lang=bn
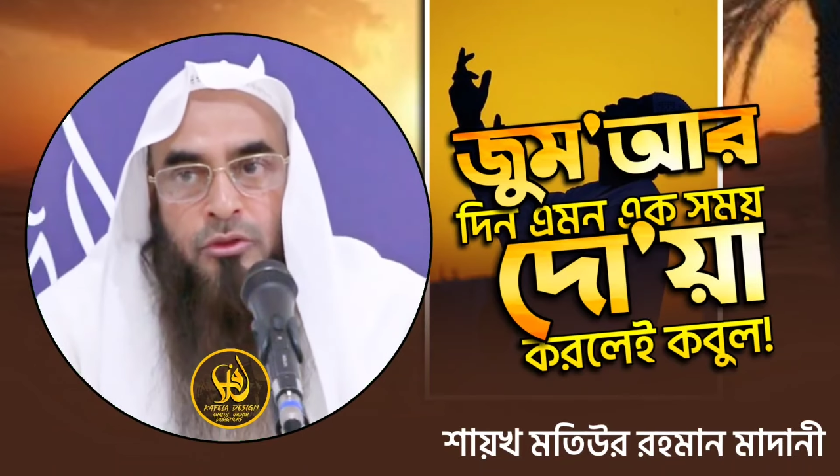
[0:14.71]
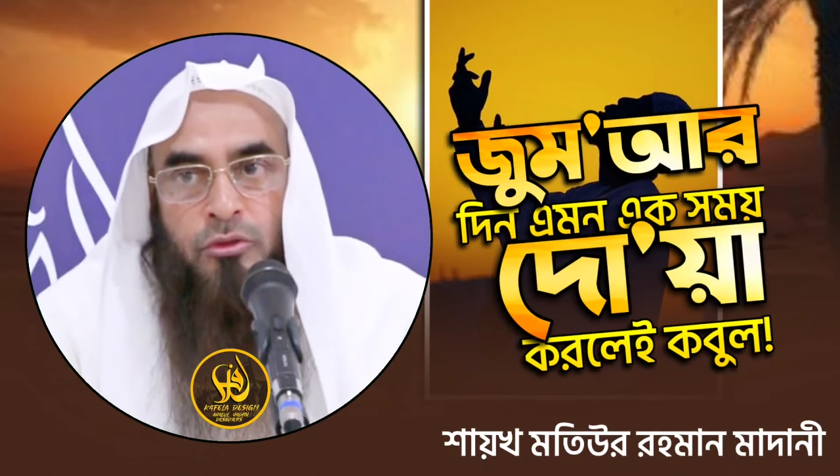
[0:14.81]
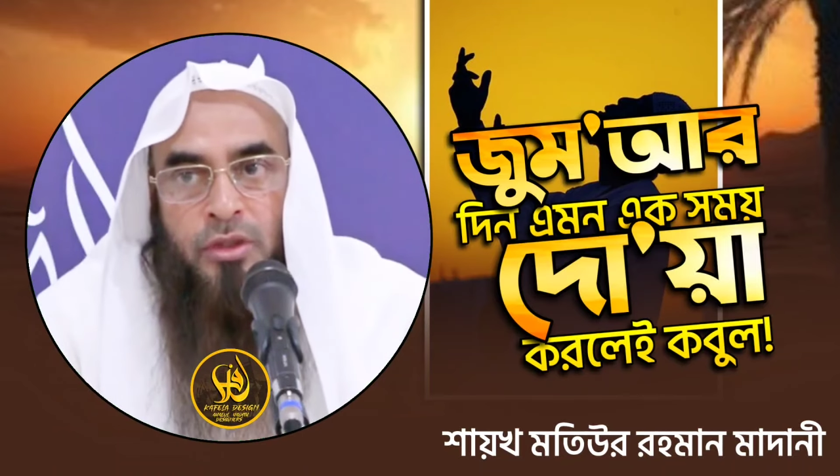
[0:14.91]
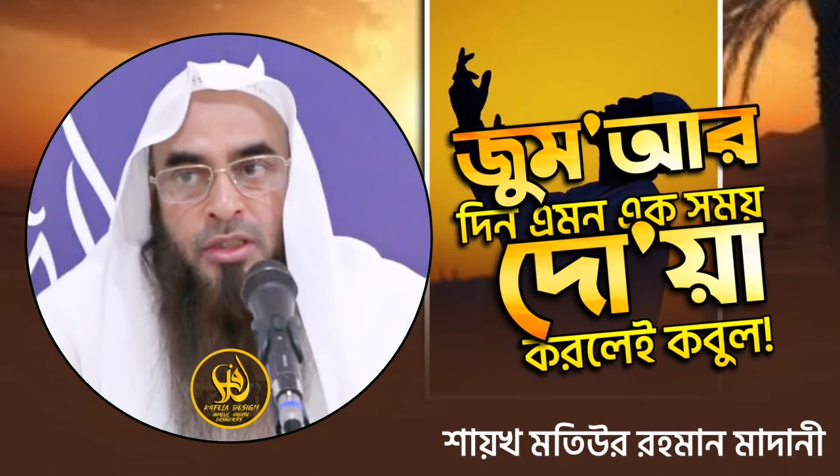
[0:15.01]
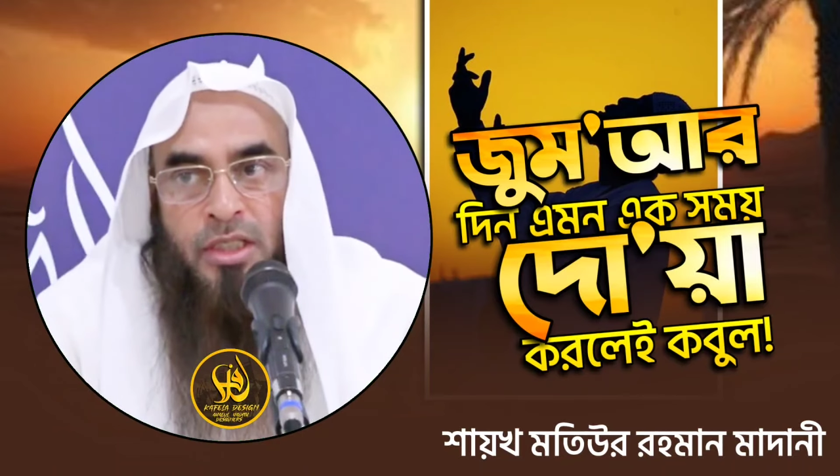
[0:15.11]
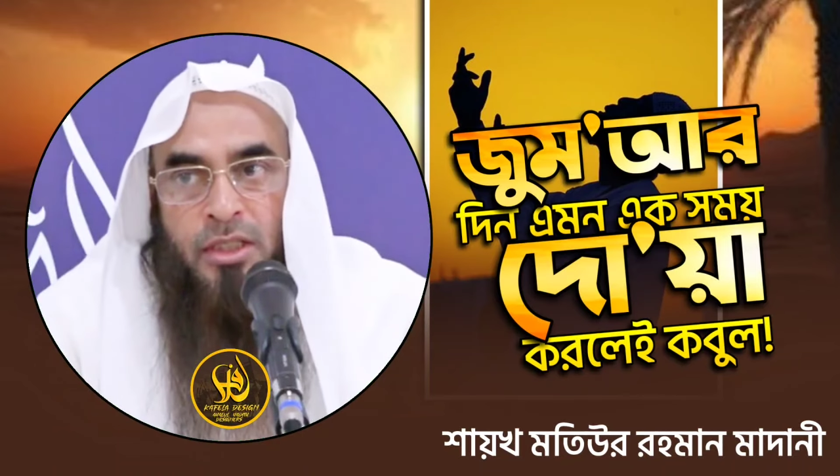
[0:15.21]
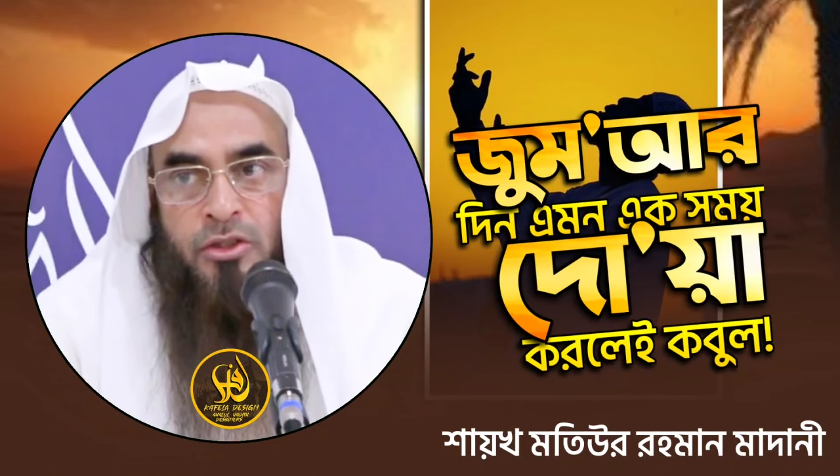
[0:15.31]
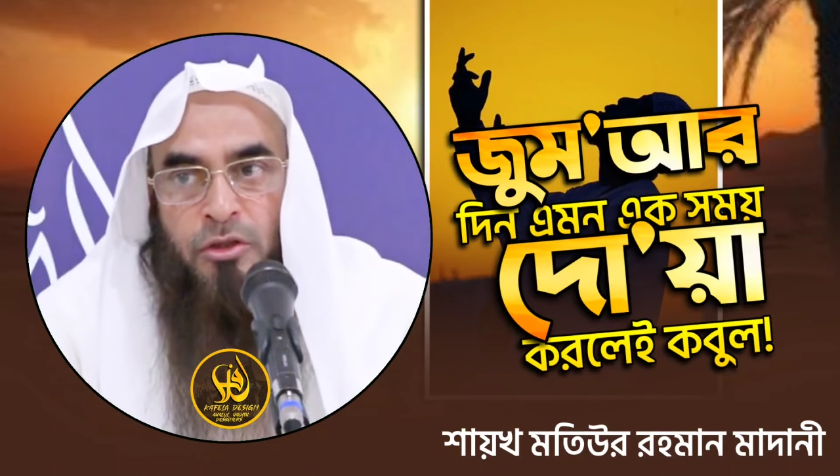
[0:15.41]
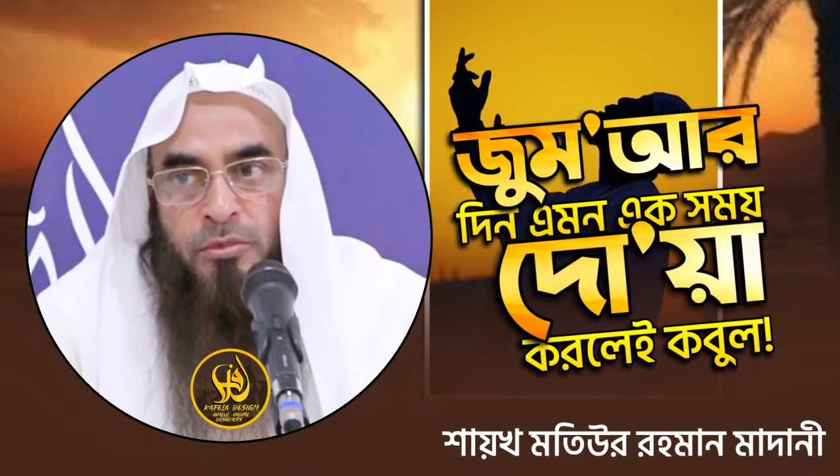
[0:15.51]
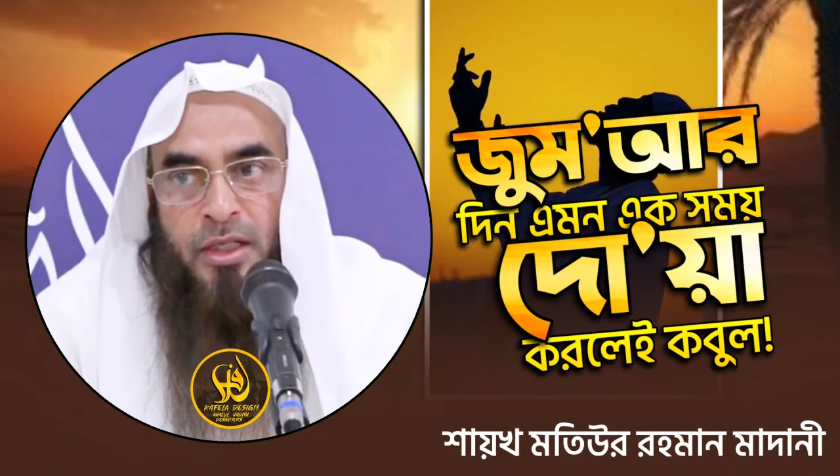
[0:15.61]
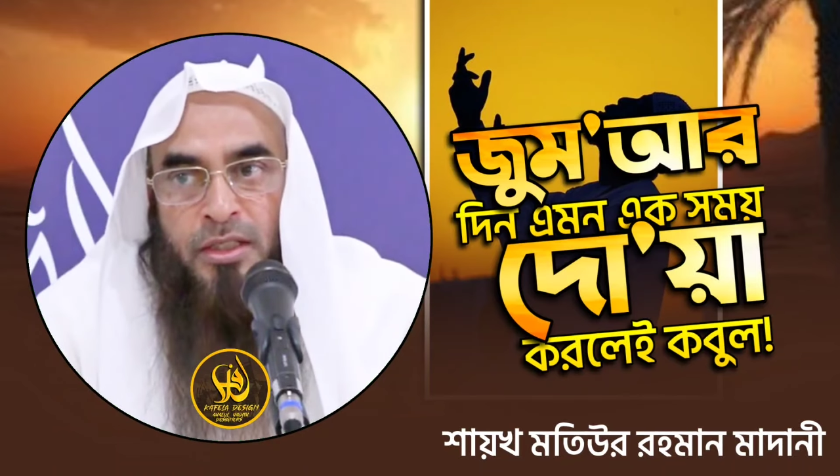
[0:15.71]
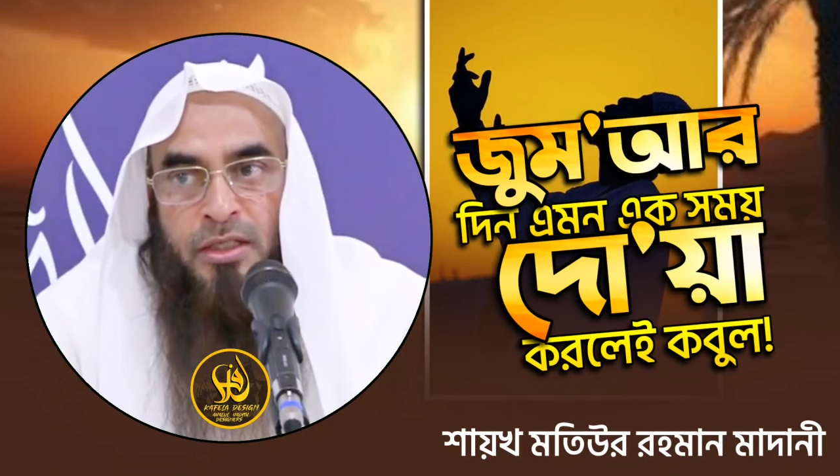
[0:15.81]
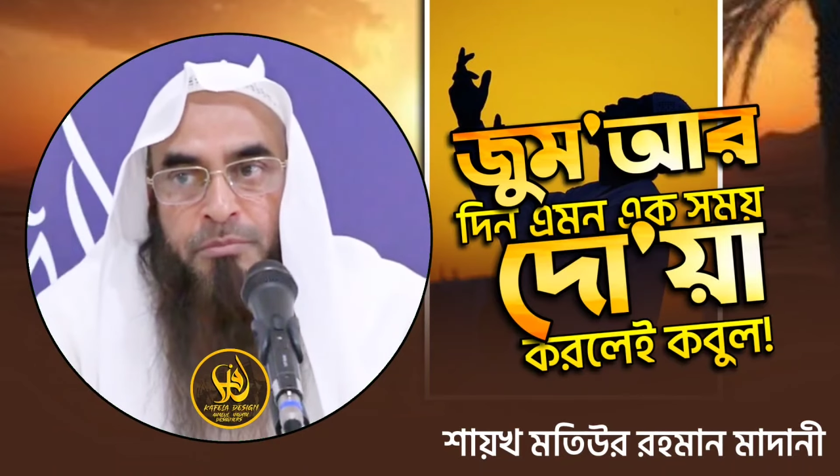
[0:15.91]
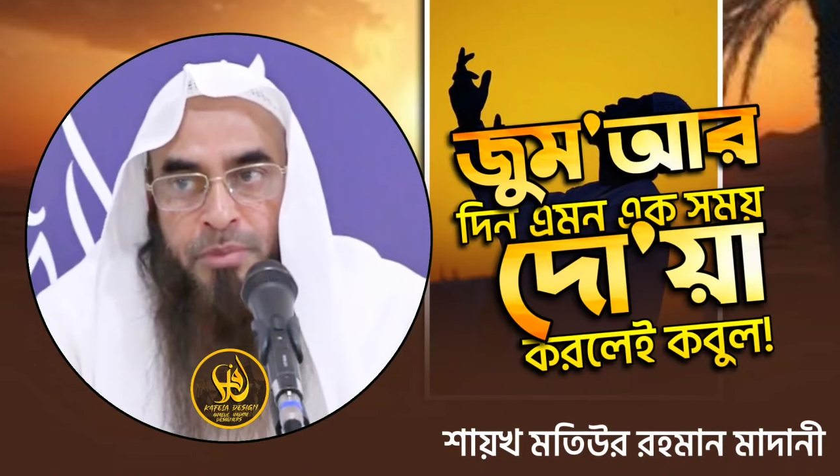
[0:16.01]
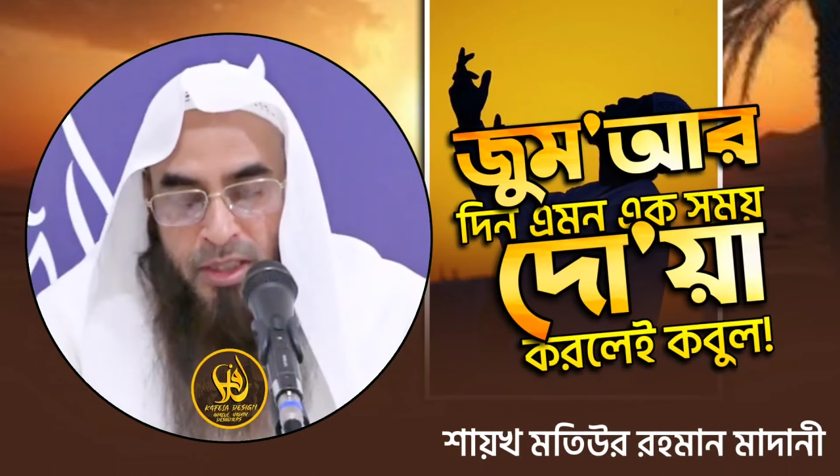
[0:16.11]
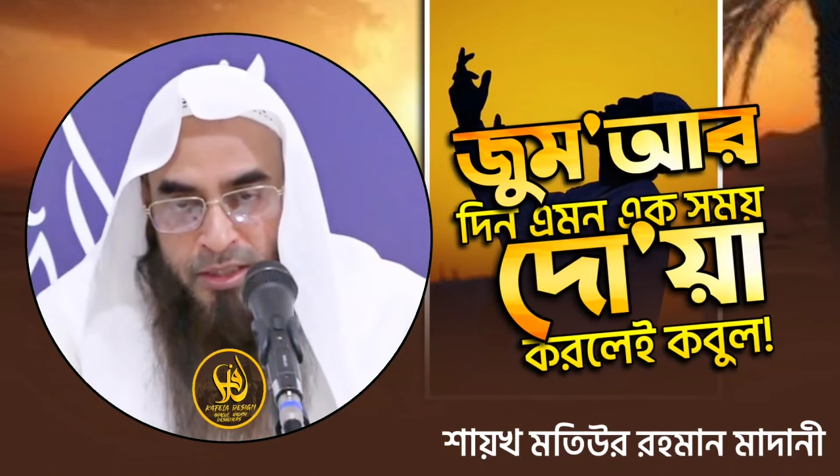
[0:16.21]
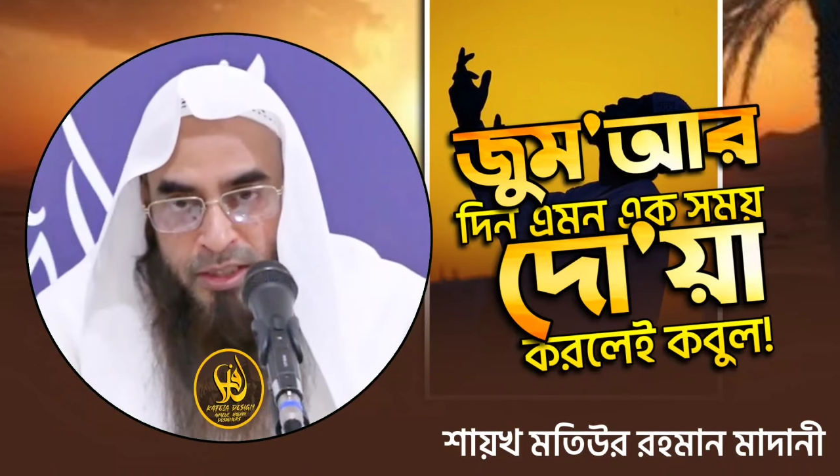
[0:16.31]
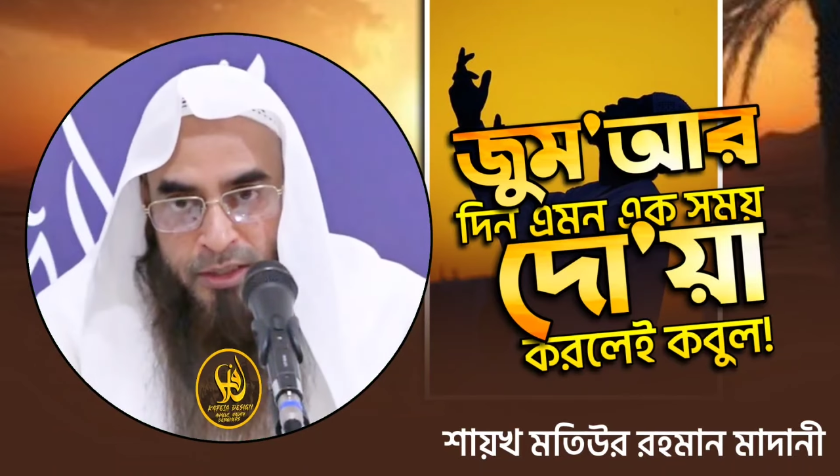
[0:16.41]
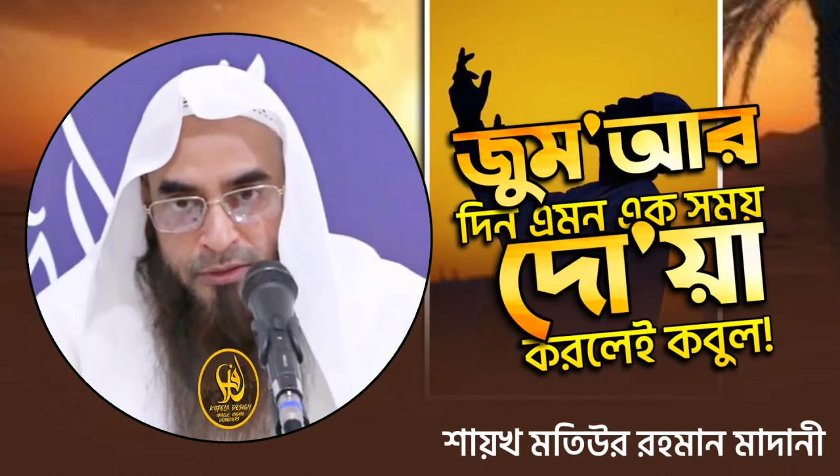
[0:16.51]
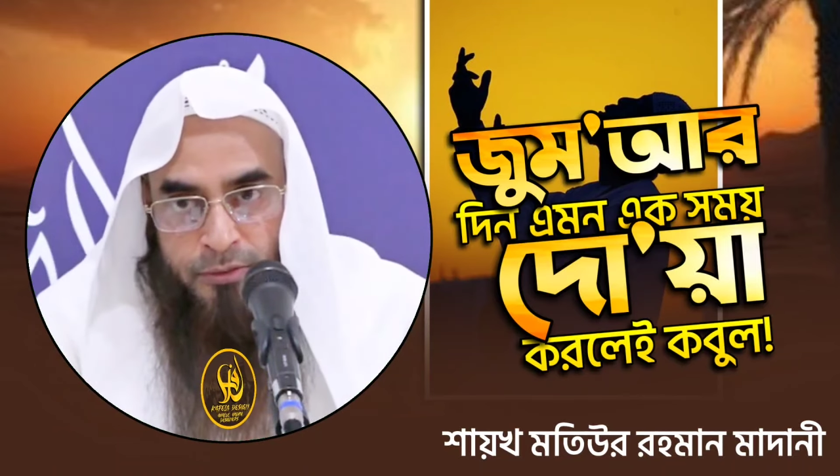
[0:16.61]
যদি সেই সময়টি পেয়ে যায়